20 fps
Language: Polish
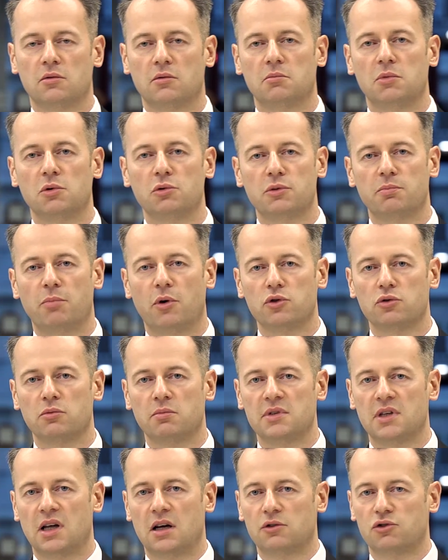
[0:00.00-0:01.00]
był
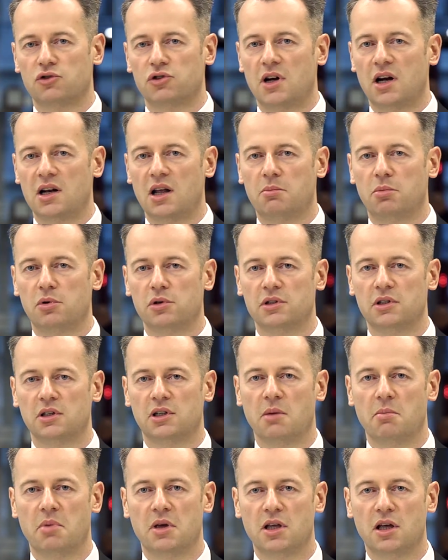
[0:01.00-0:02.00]
sposób zaostrzania
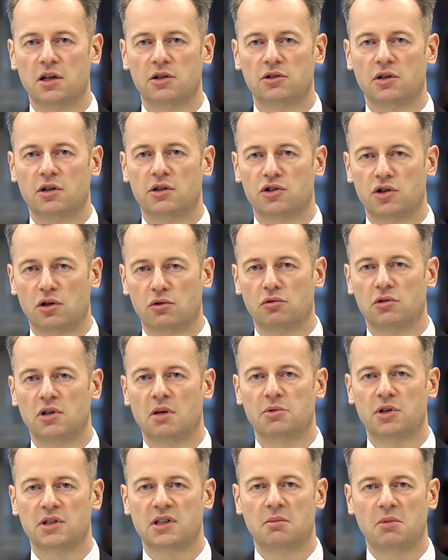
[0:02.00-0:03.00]
polityki pieniężnej,
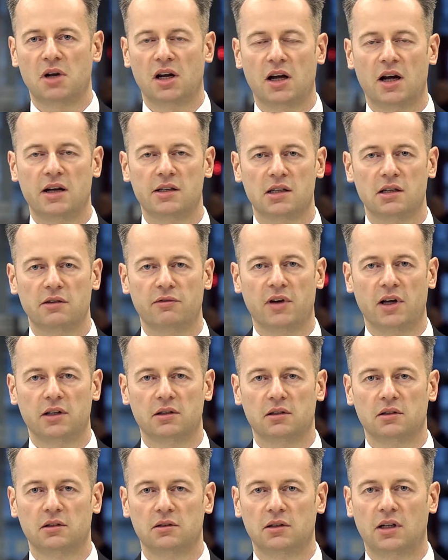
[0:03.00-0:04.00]
szczególnie przez amerykański
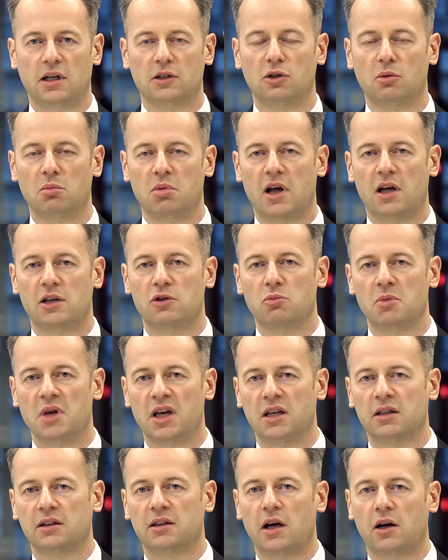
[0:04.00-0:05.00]
Fed. Ta dobra i
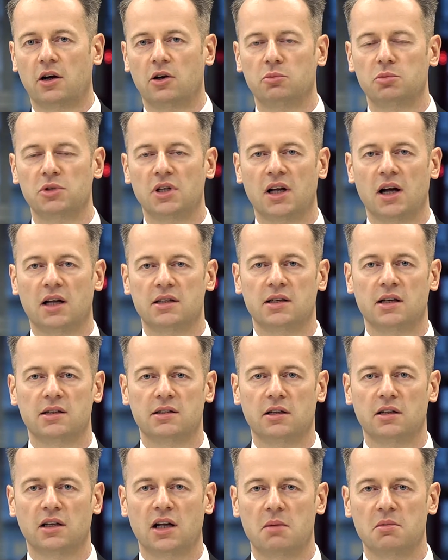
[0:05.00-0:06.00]
umiejętna komunikacja
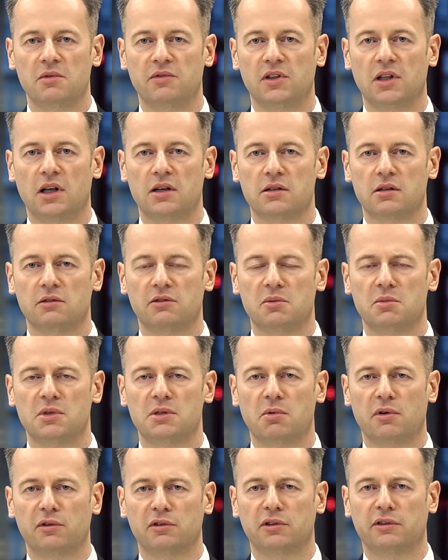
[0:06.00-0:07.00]
z rynkami finansowymi
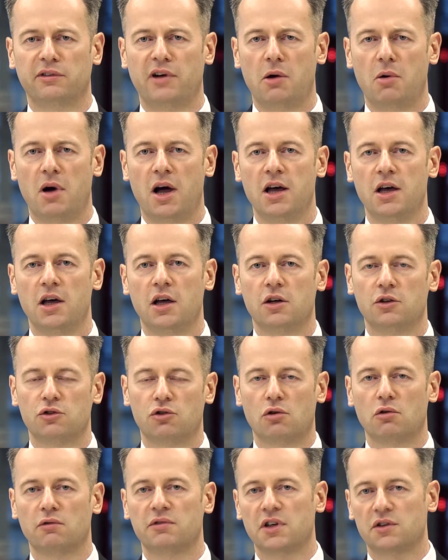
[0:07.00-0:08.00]
spowodowała,
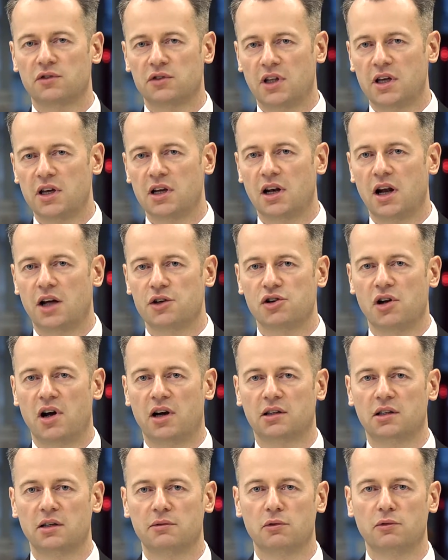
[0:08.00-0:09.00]
że również w tej klasie
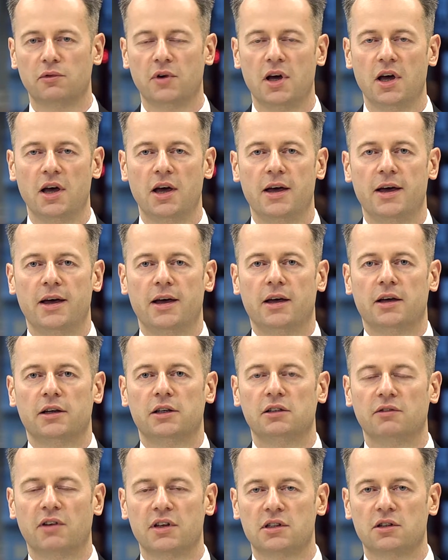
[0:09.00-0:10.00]
aktywów
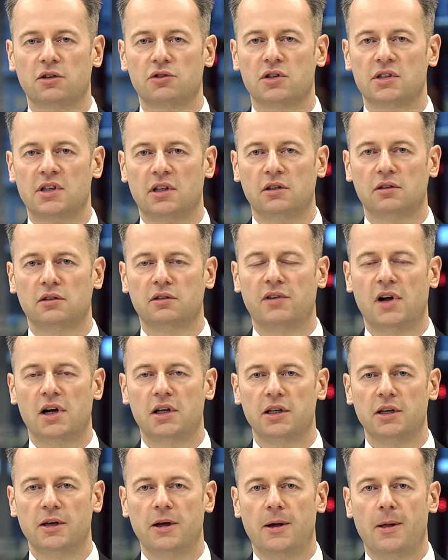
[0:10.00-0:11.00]
inwestorzy
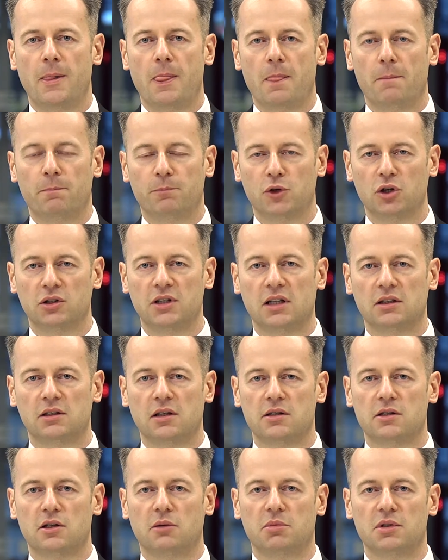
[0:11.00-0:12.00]
zanotowali
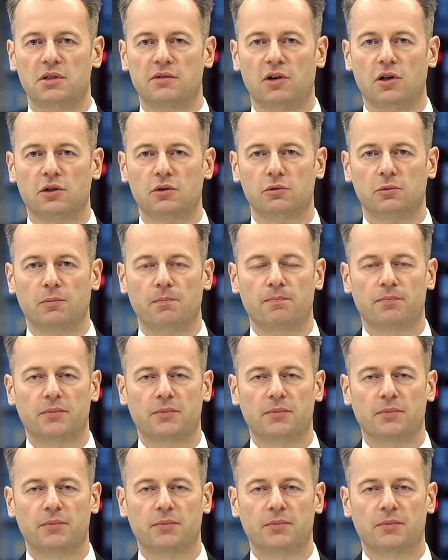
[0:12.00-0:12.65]
dodatnie stopy zwrotu.